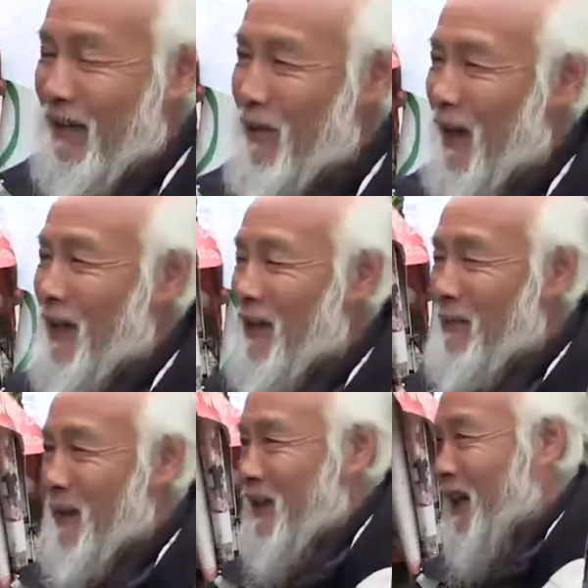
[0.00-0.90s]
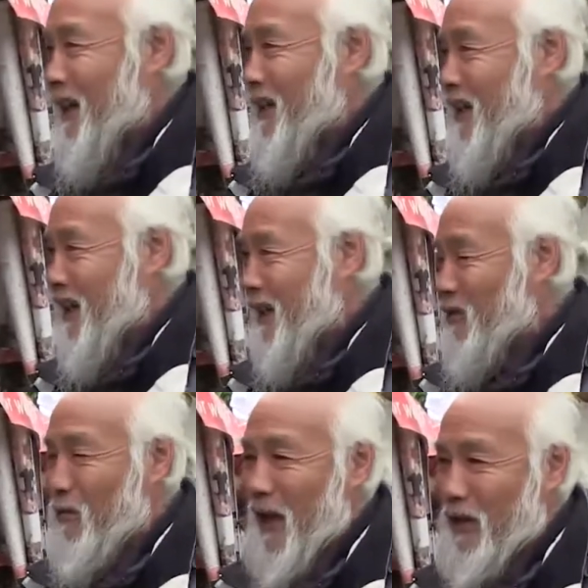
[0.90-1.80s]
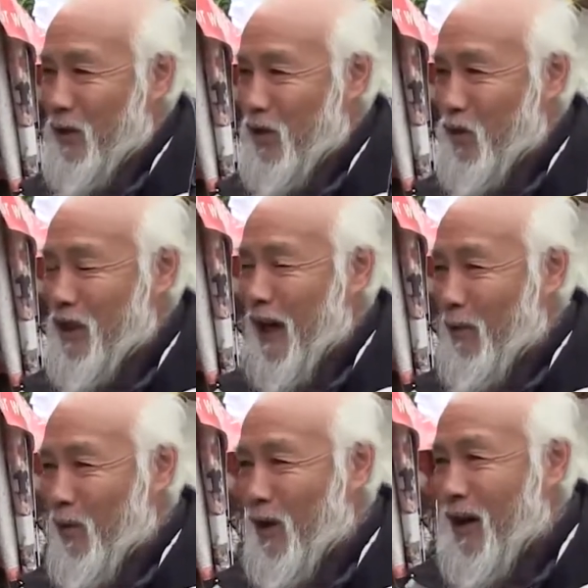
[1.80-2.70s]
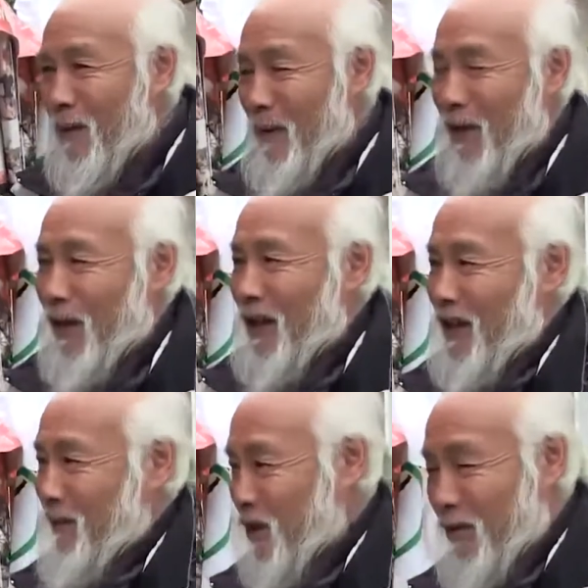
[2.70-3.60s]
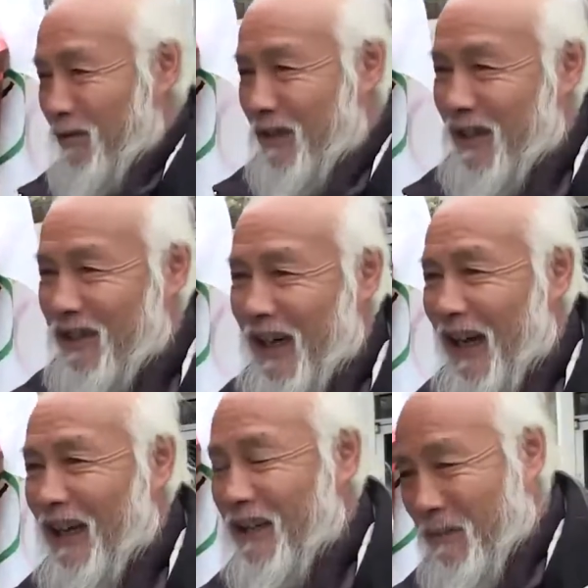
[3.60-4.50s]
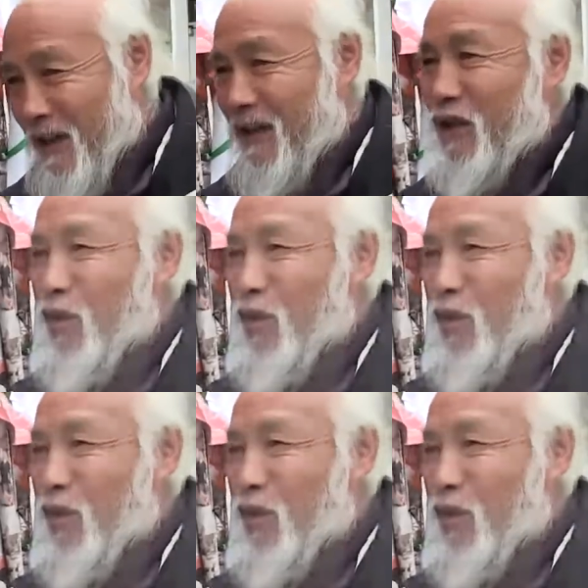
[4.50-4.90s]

上那个什么，他这个路边有住一家户。把我那个什么从这个山崖里边